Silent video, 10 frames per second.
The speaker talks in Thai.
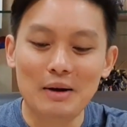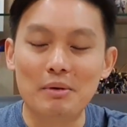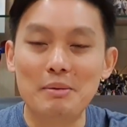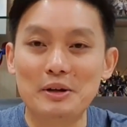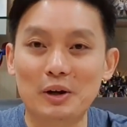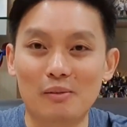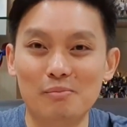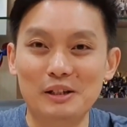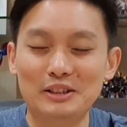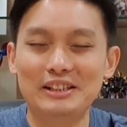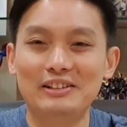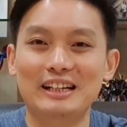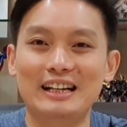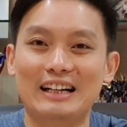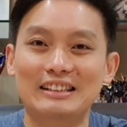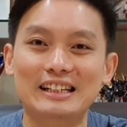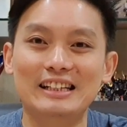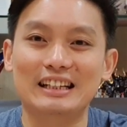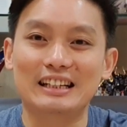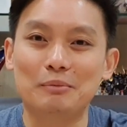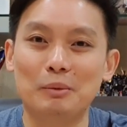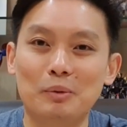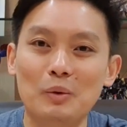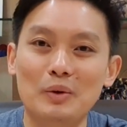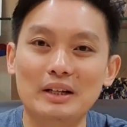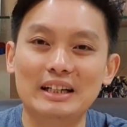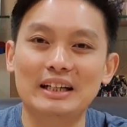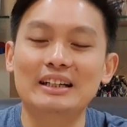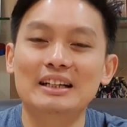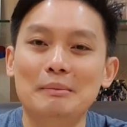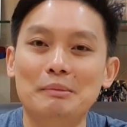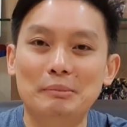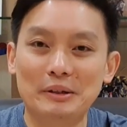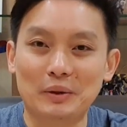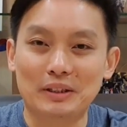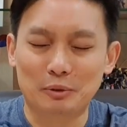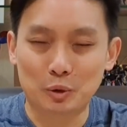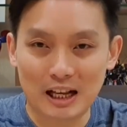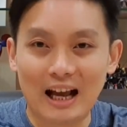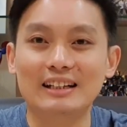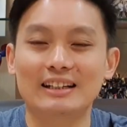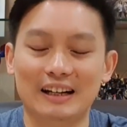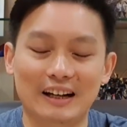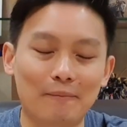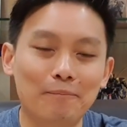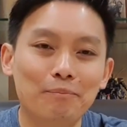ไม่มีคอมเมอร์เชียลใดๆ ทั้งสิ้นนะผมพูดเนี่ยเพื่อประโยชน์กับทุกท่านนะครับ